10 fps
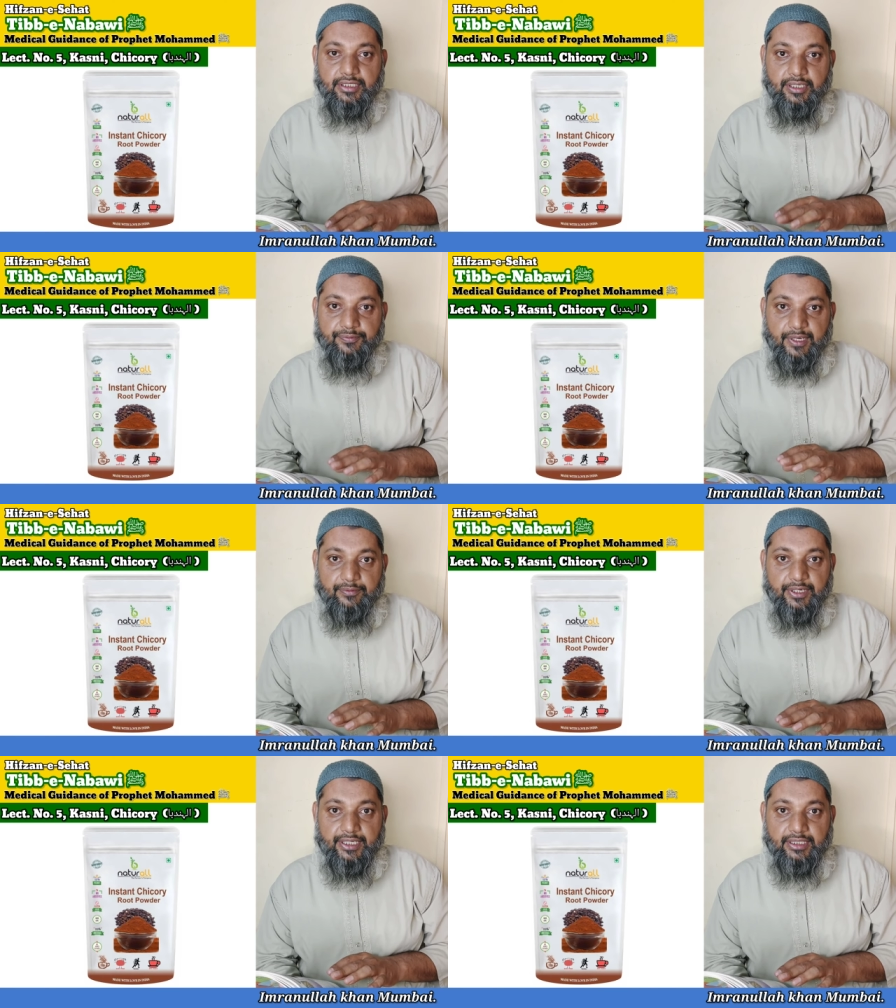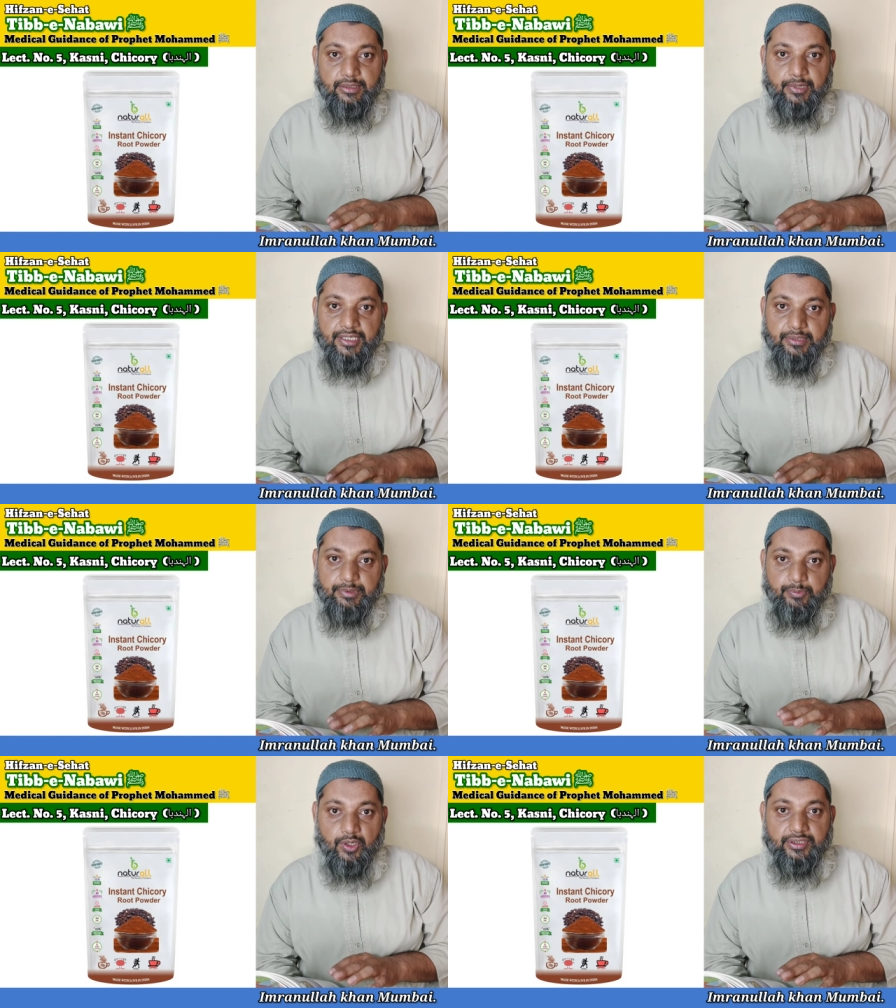ये फ्लेवर के एतबार से
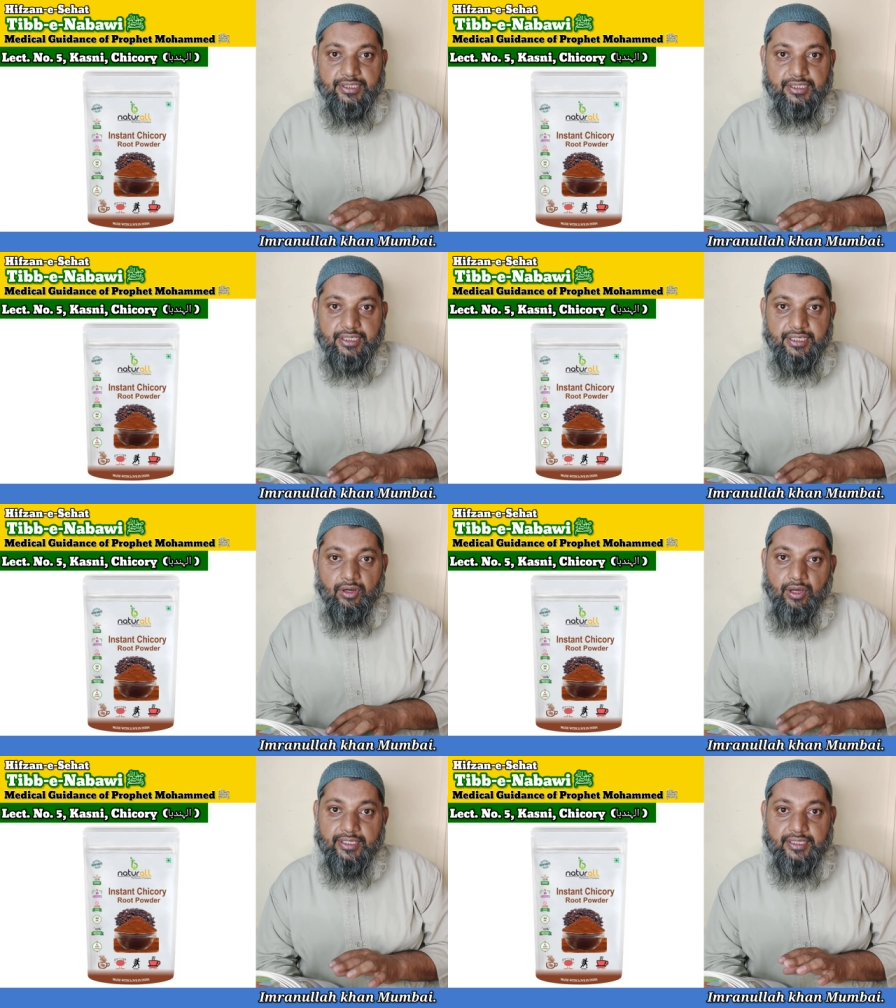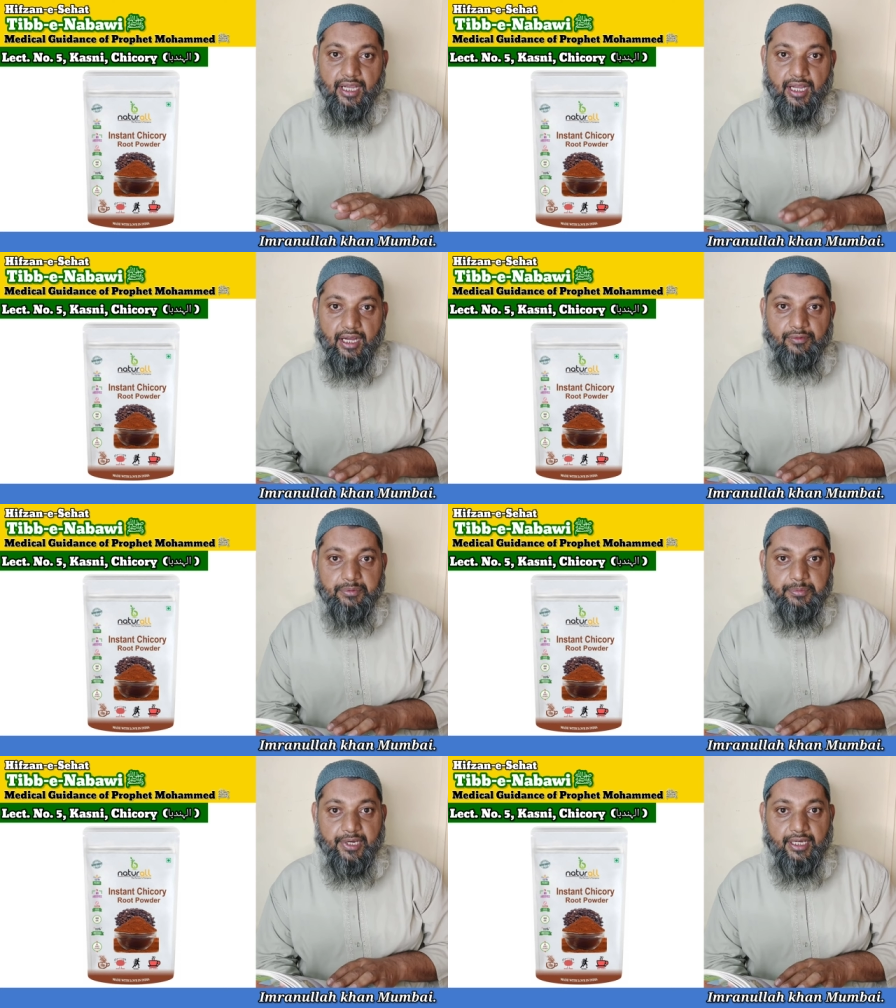भी बहुत अच्छी है और इसका कहावा
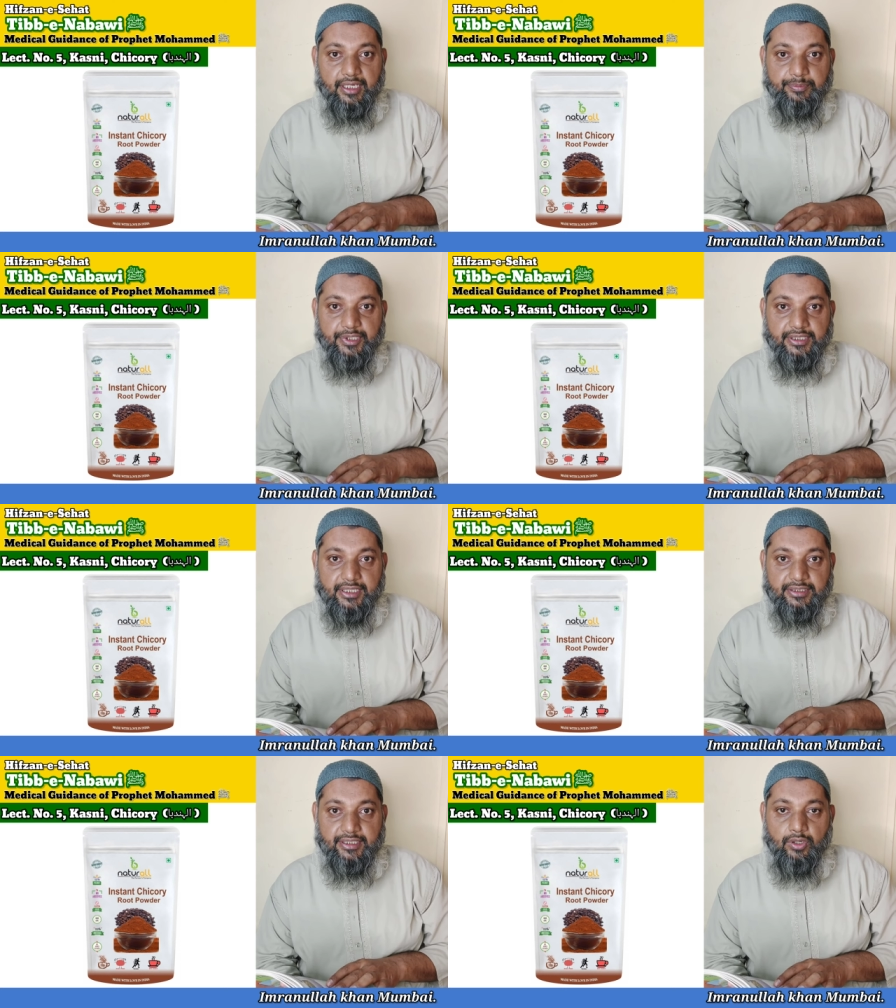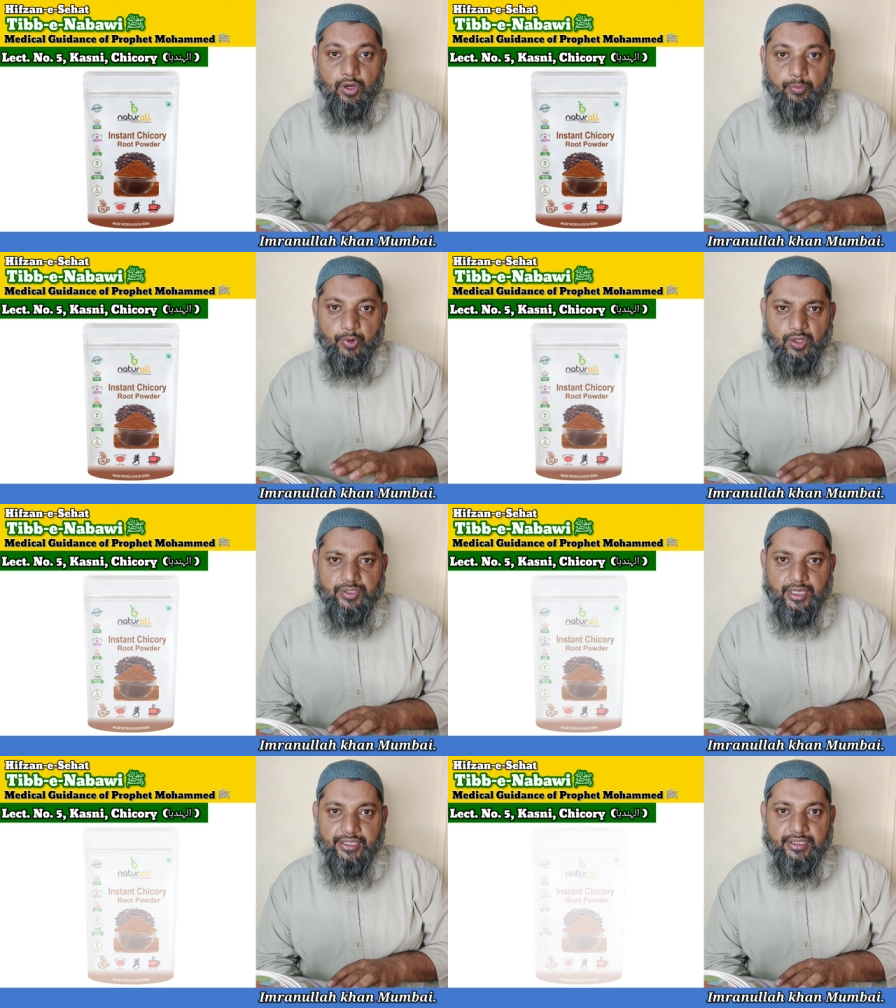भी बनाकर पिया जाता है और बहुत
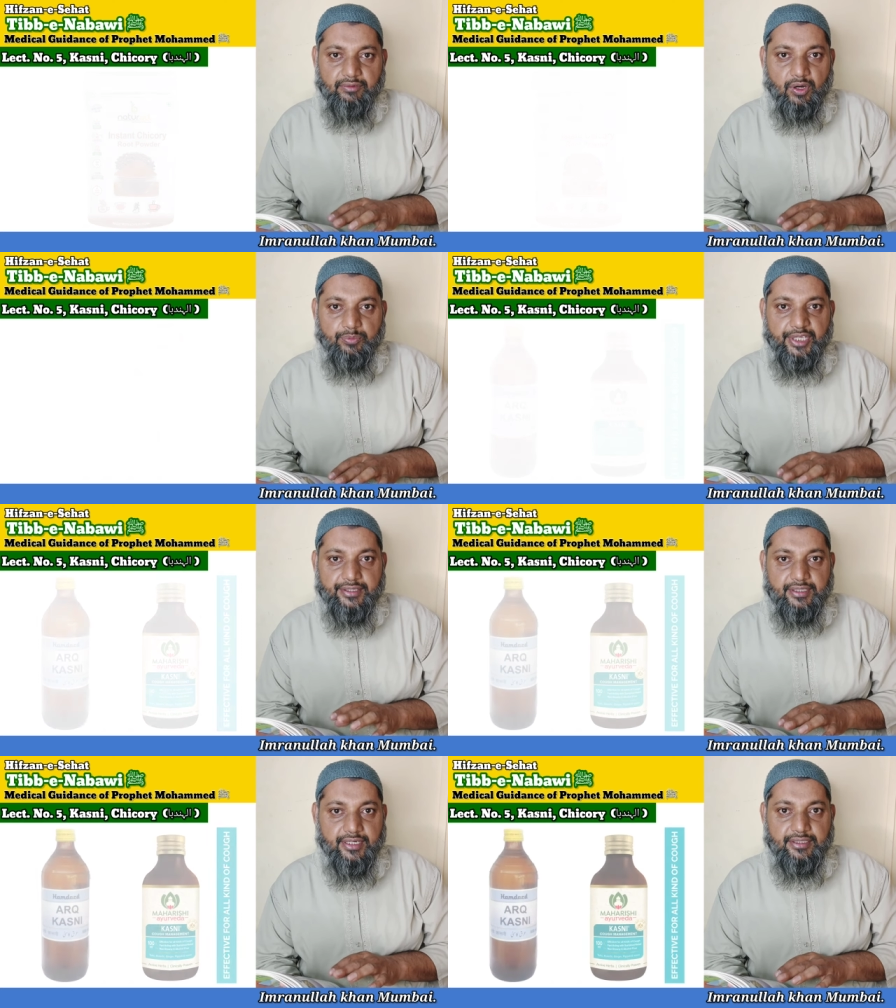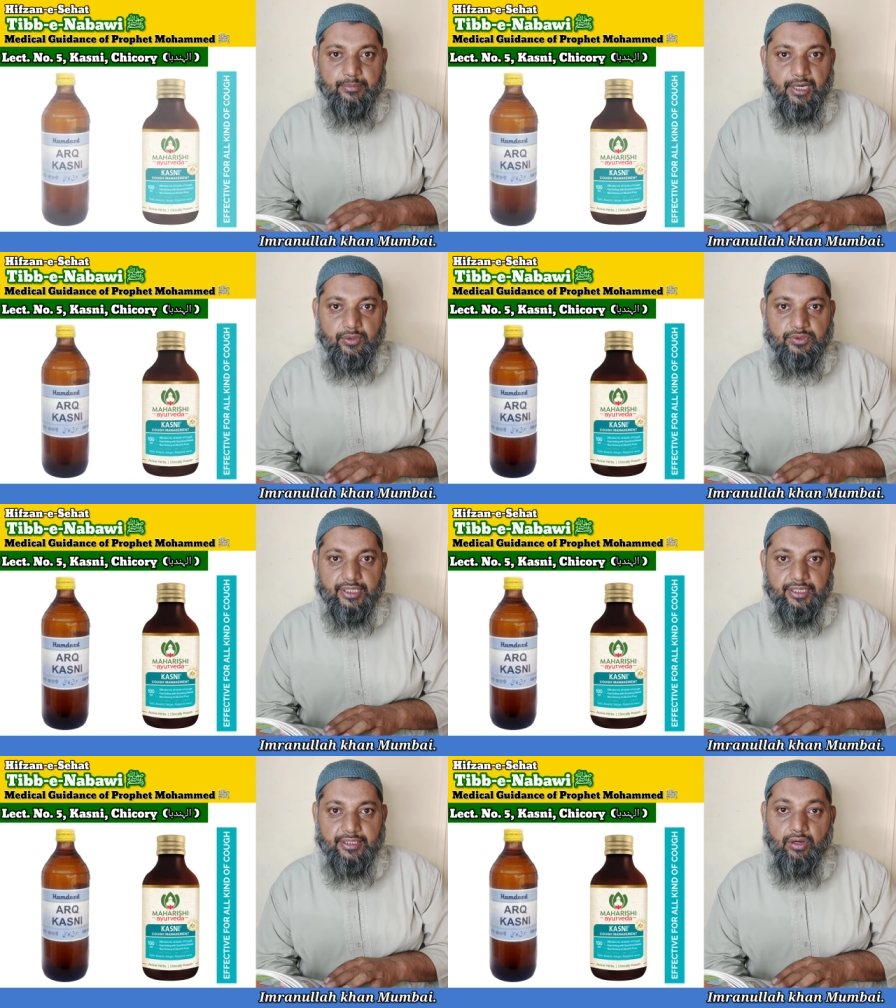सारी दवाओं में इसका इस्तेमाल होता है